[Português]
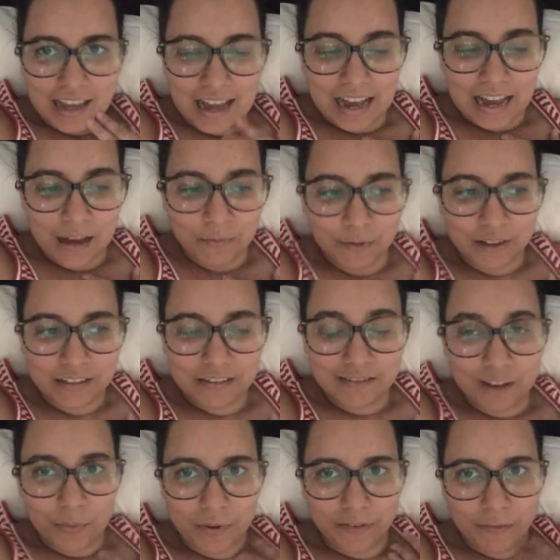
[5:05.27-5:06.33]
Acabou que não
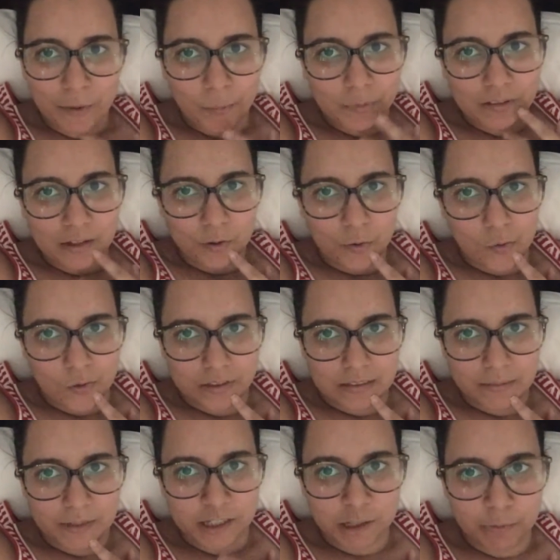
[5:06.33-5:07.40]
deu pra filmar muita
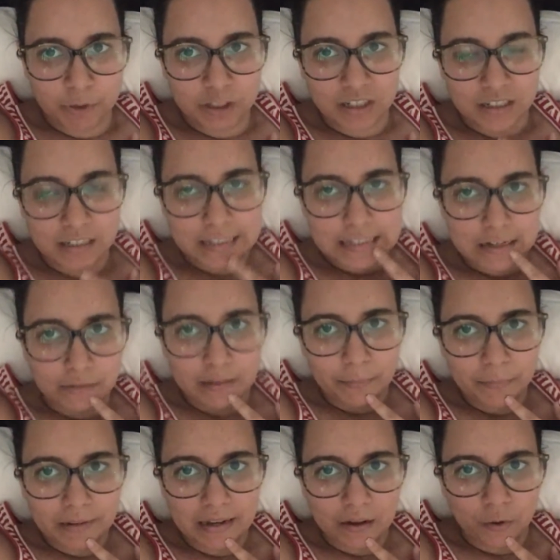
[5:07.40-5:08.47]
coisa, mas depois que a gente saiu da
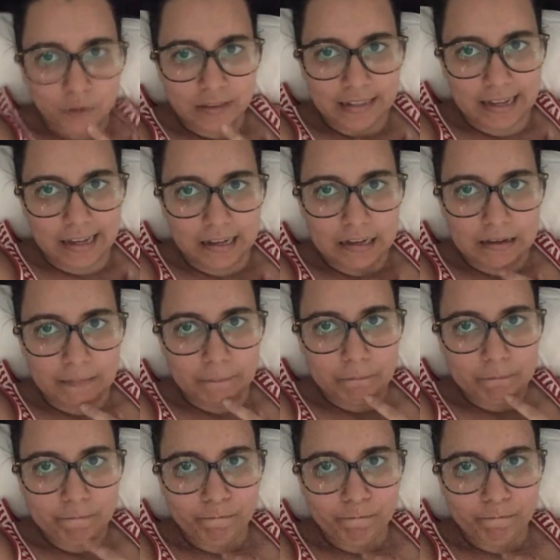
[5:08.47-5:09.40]
Pinacoteca,